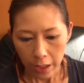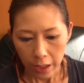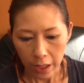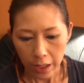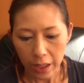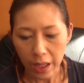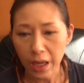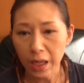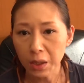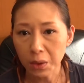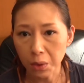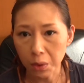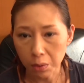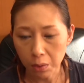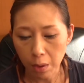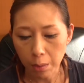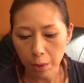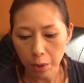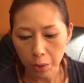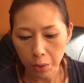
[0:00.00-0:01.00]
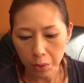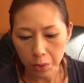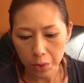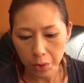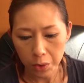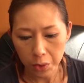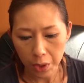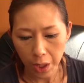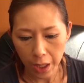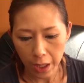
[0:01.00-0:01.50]
でタイトルはまあ特
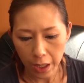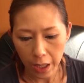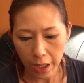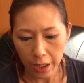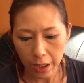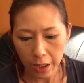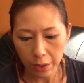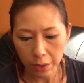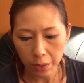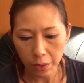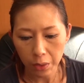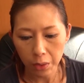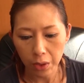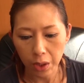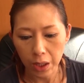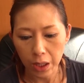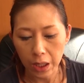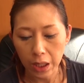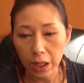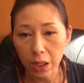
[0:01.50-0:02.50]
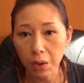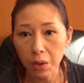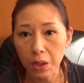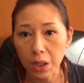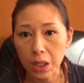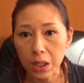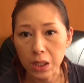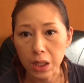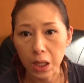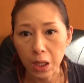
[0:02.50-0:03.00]
注で変えていくことができるん
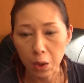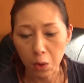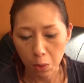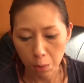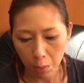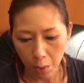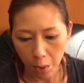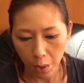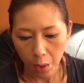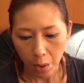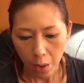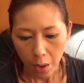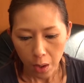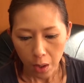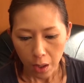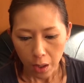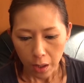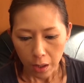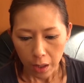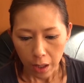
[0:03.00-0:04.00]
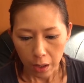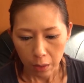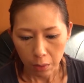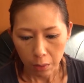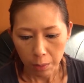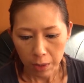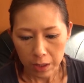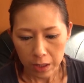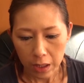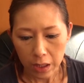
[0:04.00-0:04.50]
ですけれども、えっ
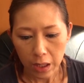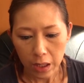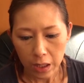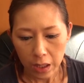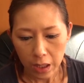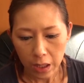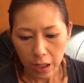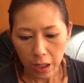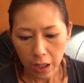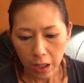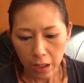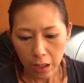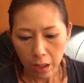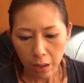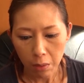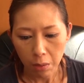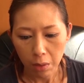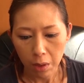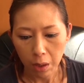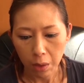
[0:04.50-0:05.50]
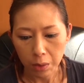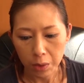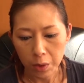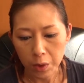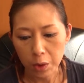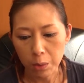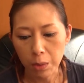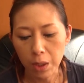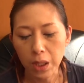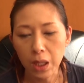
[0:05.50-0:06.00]
とまあ、絶対に変えない方がおす
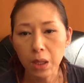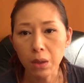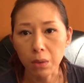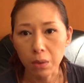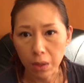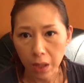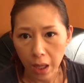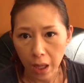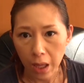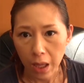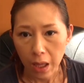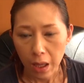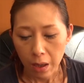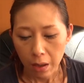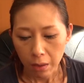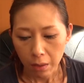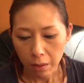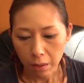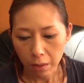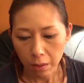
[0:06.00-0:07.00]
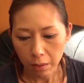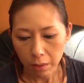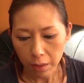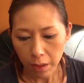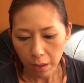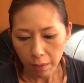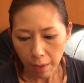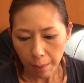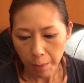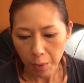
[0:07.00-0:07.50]
すめなのでここ
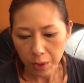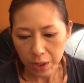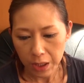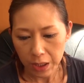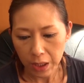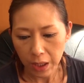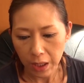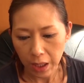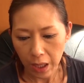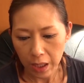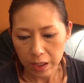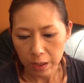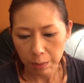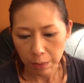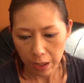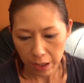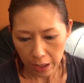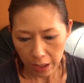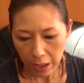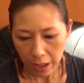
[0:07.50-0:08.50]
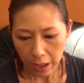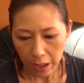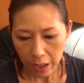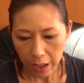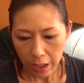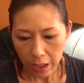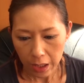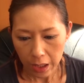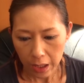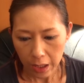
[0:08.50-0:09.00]
ではもうしっかり初めに、
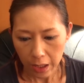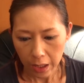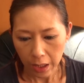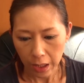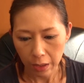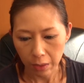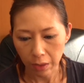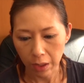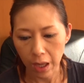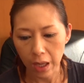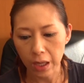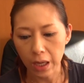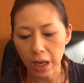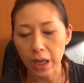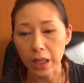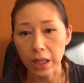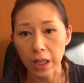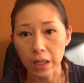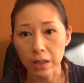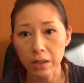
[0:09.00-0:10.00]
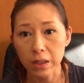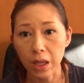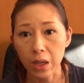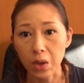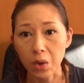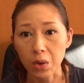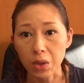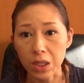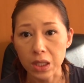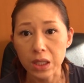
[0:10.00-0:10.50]
えっと、考えてつけ
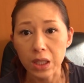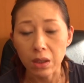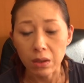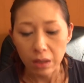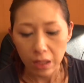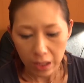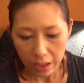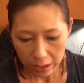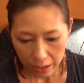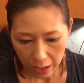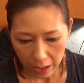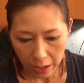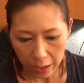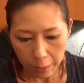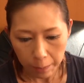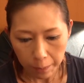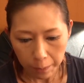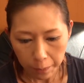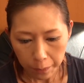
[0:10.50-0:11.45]
るようにしてください